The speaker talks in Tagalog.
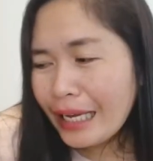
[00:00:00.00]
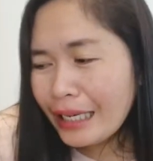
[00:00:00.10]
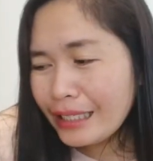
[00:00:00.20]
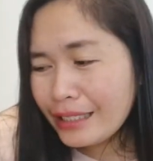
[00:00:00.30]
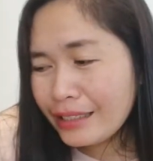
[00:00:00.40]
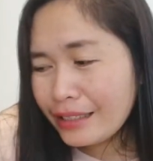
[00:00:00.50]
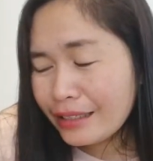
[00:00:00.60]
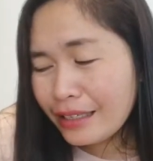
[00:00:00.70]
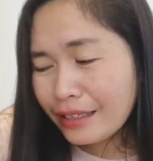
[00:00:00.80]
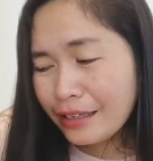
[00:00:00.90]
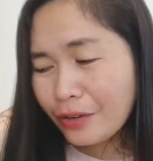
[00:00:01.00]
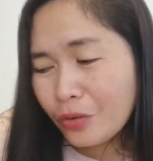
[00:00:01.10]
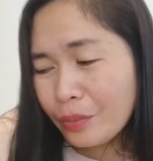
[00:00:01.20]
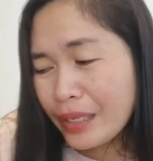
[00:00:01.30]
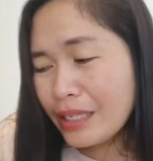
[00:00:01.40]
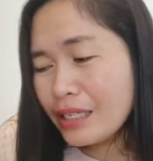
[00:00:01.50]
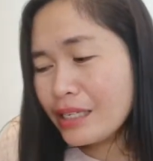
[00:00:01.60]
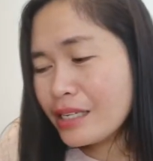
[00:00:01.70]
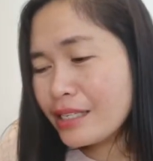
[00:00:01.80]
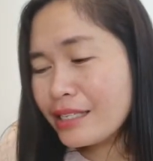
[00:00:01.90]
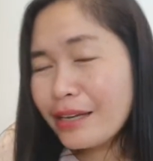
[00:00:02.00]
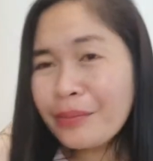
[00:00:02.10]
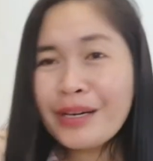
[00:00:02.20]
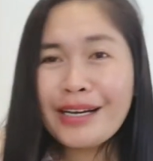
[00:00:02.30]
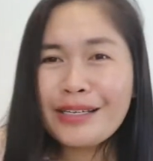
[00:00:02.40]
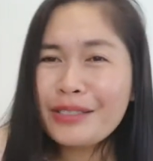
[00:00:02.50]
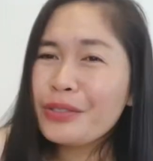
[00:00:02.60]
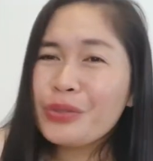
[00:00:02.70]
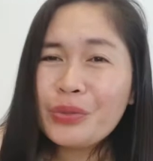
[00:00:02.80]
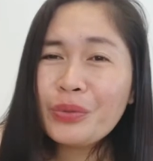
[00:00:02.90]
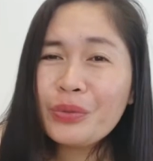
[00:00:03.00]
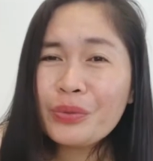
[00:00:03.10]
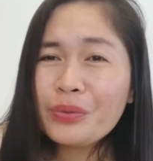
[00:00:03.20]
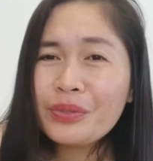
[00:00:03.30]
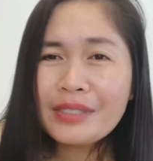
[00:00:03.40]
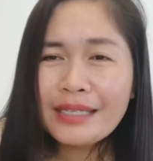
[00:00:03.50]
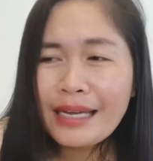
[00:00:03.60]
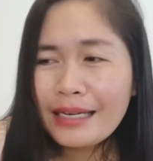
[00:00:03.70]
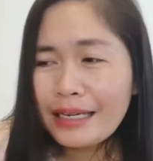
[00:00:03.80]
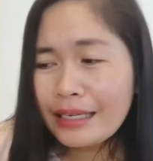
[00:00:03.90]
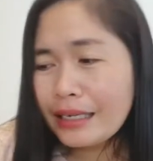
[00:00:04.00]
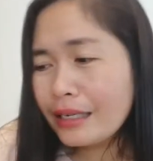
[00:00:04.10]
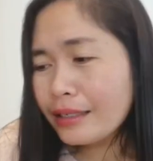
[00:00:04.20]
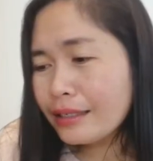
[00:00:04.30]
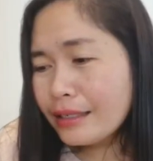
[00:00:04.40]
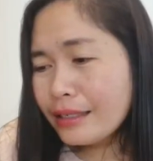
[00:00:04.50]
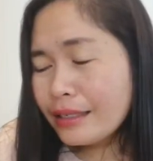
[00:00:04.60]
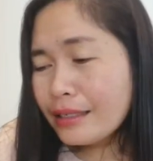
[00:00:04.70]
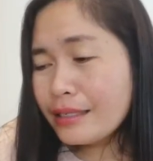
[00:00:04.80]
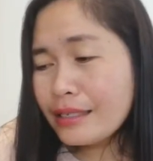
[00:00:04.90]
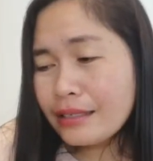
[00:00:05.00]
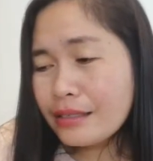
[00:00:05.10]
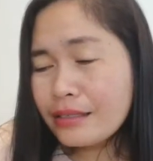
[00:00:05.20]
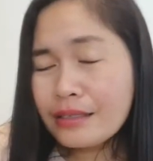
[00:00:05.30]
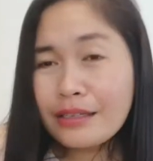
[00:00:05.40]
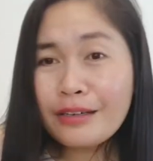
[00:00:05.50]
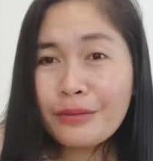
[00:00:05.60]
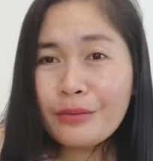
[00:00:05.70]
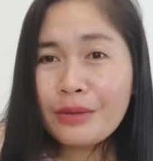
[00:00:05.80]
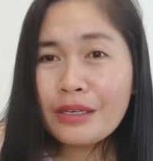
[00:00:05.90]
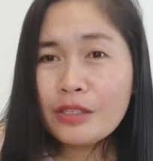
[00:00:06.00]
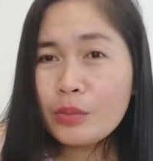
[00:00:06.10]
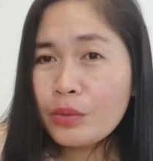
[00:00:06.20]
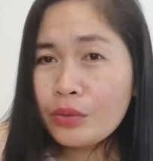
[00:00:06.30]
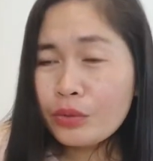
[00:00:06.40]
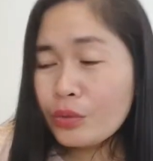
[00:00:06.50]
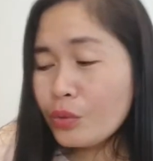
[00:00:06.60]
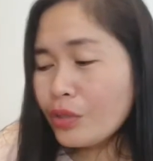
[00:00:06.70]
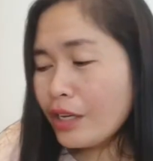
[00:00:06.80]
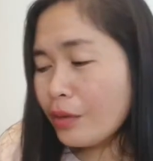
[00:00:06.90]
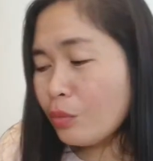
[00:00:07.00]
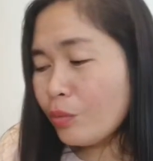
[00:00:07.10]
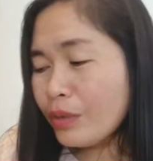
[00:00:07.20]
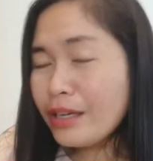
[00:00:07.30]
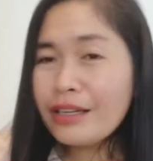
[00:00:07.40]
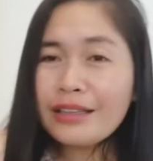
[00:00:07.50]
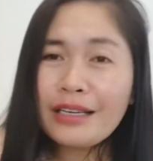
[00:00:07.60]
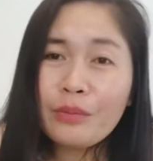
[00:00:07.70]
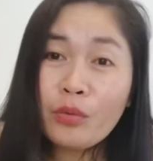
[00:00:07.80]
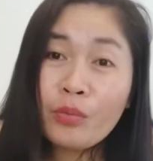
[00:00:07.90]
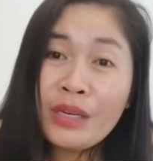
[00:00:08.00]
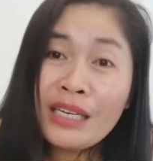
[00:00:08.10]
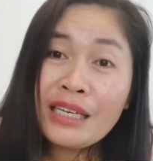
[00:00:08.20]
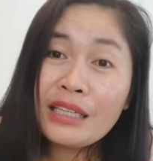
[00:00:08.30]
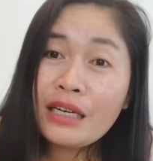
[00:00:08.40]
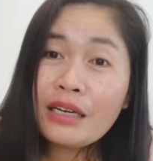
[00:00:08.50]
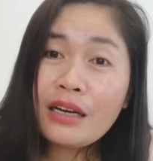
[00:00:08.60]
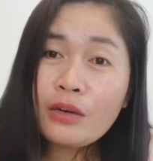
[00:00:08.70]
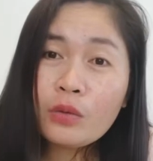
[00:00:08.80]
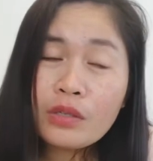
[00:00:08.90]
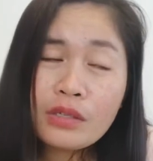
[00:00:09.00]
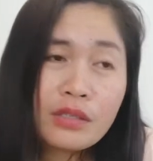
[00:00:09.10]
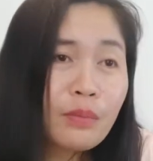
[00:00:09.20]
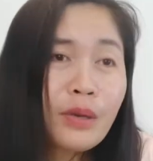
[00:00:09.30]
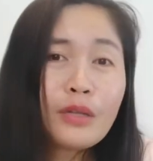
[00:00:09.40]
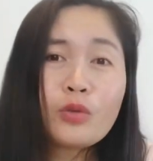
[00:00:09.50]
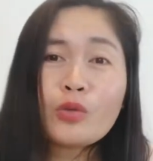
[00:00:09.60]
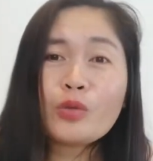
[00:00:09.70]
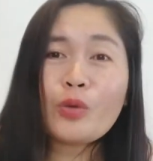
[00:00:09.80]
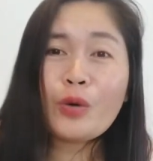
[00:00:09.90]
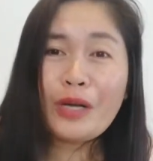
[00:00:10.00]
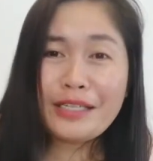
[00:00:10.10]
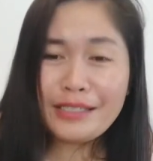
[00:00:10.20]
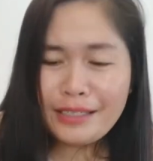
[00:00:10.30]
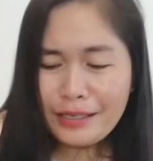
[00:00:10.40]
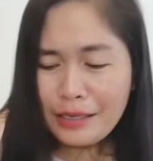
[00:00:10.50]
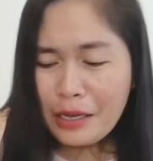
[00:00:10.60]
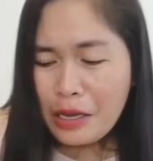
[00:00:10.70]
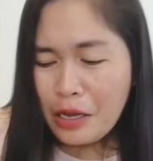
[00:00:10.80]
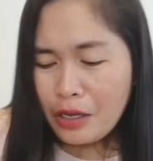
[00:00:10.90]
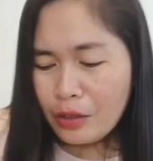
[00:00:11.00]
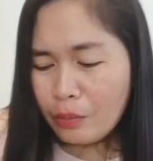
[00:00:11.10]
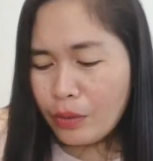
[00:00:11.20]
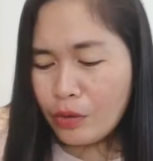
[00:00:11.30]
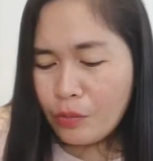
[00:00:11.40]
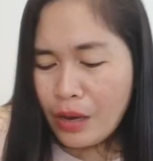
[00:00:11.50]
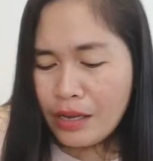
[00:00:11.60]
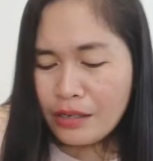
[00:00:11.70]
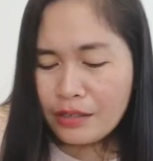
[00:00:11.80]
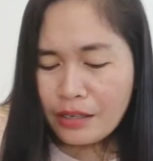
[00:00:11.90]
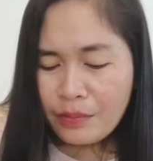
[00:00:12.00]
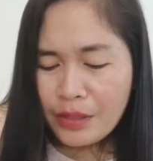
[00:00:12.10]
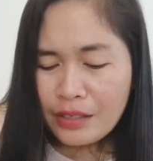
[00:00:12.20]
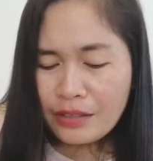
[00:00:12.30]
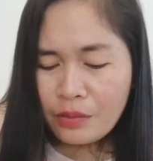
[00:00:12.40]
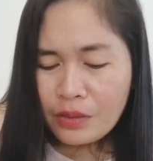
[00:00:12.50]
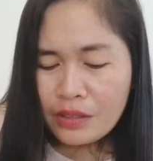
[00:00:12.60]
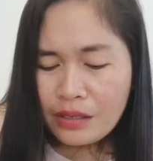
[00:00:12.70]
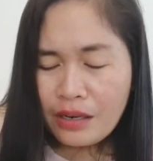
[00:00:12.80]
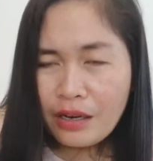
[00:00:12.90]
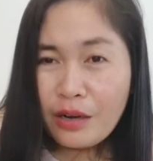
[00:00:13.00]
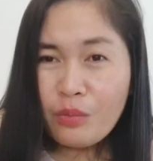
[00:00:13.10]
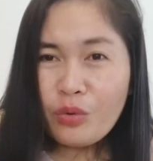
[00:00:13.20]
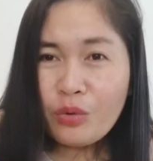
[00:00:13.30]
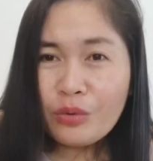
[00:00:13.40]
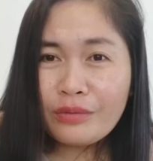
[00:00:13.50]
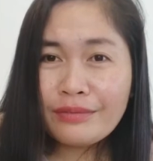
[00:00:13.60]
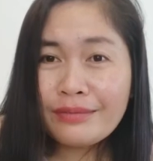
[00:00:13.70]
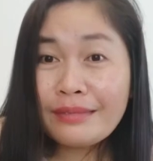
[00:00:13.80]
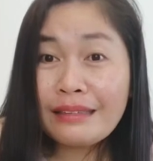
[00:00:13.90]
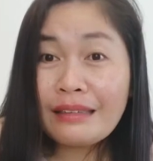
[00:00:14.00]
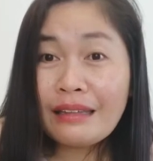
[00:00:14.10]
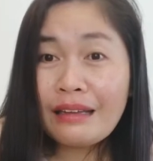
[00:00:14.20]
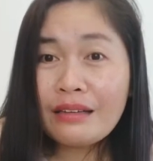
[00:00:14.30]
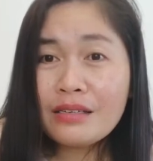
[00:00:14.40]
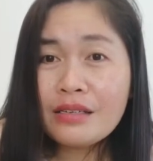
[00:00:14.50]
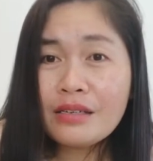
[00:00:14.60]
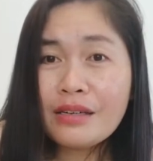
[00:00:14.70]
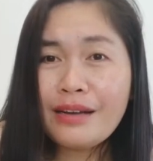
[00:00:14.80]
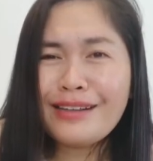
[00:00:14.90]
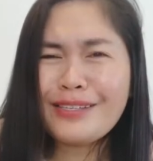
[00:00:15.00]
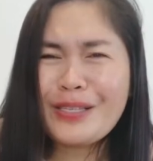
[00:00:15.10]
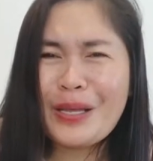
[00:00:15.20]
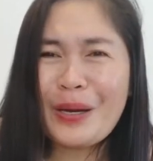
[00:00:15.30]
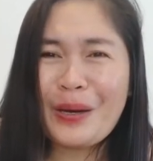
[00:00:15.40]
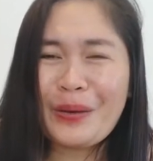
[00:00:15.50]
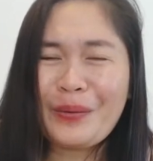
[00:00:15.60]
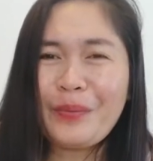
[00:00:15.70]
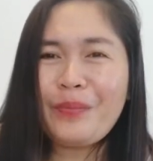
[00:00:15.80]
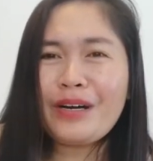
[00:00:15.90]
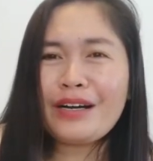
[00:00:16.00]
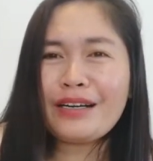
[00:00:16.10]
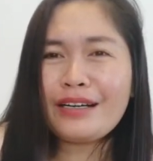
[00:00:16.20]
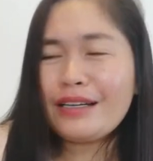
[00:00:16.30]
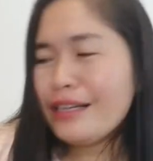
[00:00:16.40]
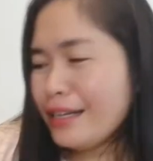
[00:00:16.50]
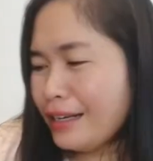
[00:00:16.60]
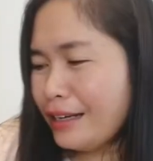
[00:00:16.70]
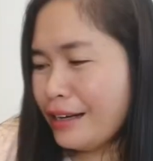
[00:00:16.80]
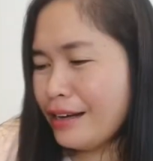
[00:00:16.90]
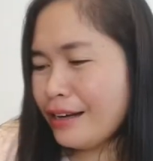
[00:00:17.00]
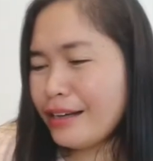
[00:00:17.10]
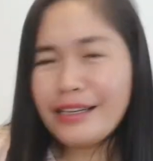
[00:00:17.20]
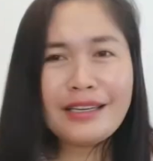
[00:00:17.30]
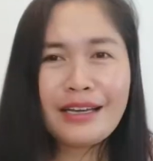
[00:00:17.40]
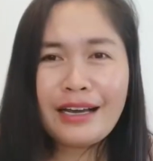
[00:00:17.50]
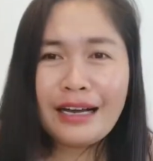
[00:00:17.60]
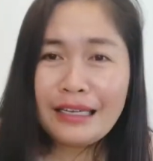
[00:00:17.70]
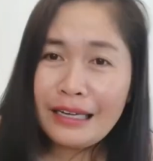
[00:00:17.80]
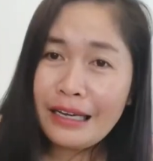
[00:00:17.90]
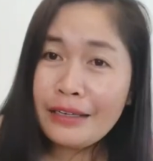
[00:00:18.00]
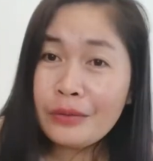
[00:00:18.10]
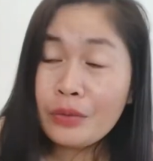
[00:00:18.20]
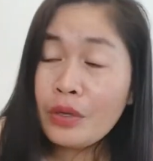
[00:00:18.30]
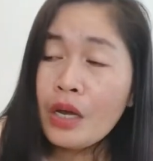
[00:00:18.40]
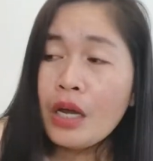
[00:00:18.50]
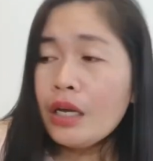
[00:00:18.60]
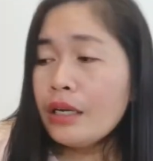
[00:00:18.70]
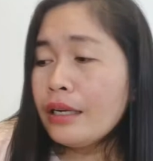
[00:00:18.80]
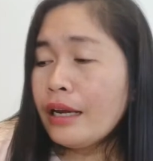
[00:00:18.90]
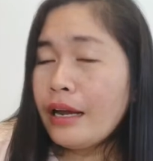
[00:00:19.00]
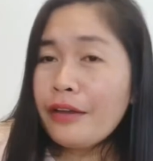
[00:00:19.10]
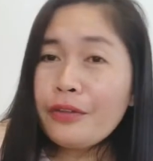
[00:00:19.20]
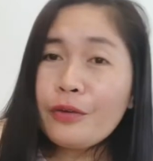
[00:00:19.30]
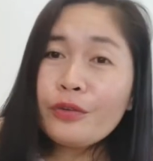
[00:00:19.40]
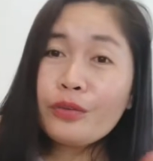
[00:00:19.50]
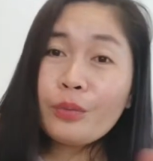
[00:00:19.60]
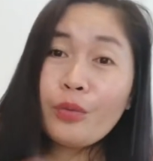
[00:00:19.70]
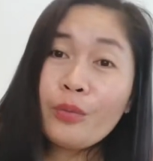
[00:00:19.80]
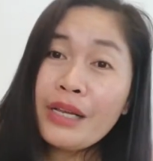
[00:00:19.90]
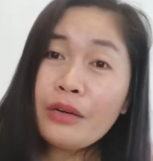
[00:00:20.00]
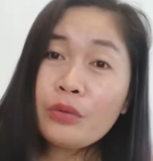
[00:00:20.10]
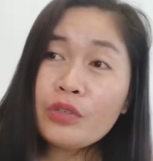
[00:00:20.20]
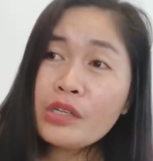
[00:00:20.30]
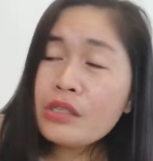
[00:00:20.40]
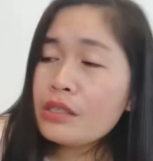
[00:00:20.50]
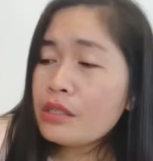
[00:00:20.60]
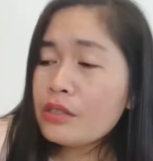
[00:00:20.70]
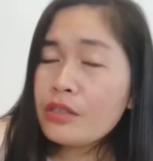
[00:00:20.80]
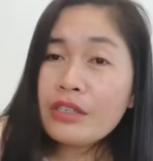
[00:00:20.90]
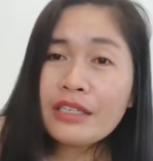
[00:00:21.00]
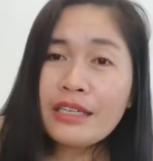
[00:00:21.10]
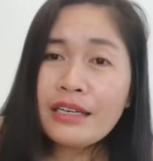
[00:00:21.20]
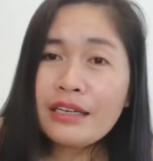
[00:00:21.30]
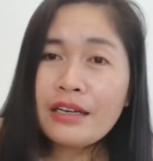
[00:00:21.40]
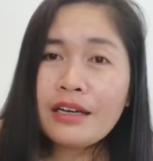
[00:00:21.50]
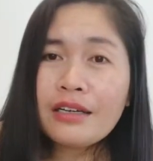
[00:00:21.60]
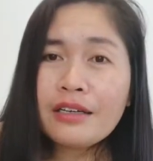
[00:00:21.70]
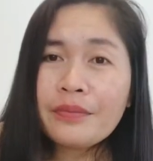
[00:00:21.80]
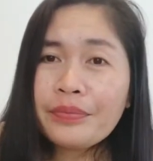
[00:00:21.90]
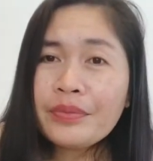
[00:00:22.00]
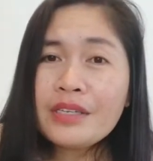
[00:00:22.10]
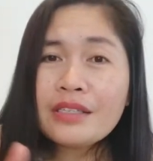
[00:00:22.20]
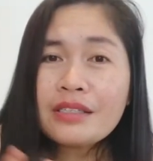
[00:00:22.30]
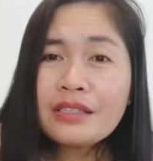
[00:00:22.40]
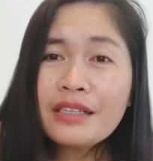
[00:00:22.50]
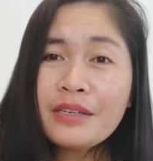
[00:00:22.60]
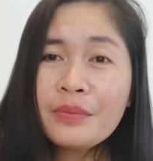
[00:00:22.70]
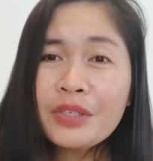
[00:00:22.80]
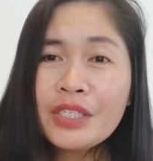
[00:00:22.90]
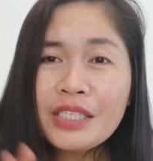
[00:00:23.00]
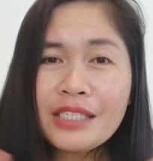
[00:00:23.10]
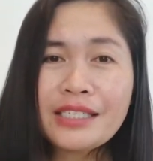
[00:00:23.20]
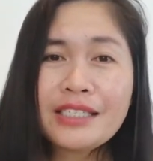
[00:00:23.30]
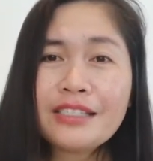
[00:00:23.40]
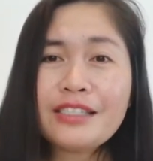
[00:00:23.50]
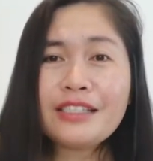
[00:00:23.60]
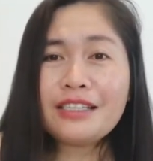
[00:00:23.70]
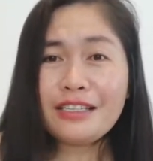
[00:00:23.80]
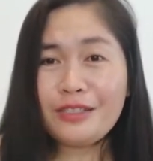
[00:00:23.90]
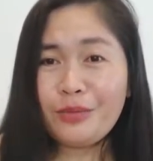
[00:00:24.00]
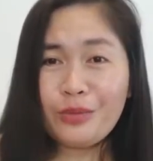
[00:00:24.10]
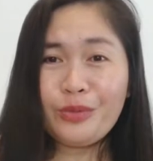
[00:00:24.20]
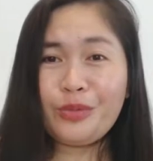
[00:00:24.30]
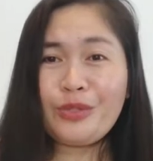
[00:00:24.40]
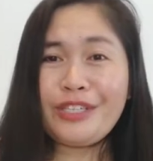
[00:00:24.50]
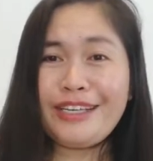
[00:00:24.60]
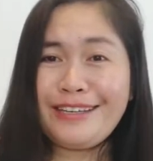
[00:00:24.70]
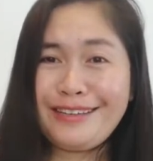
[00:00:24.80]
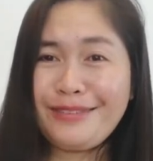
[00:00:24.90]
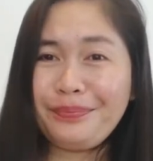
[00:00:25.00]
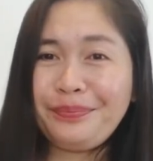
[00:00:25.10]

Hindi na talaga ako mahilig sa mga shoes. Ayan, hanggang sandals lang ako guys. Pero today, bumili, bumili na talaga ako ng sapatos ko kasi pag umaalis kami kasama sila amo, nakachinelas na lang ako. Parang nakakahiya. Kaya yun. Ano, bumili ako dyan sa Jordan. Um, disclaimer, this is na sponsored. Ayan.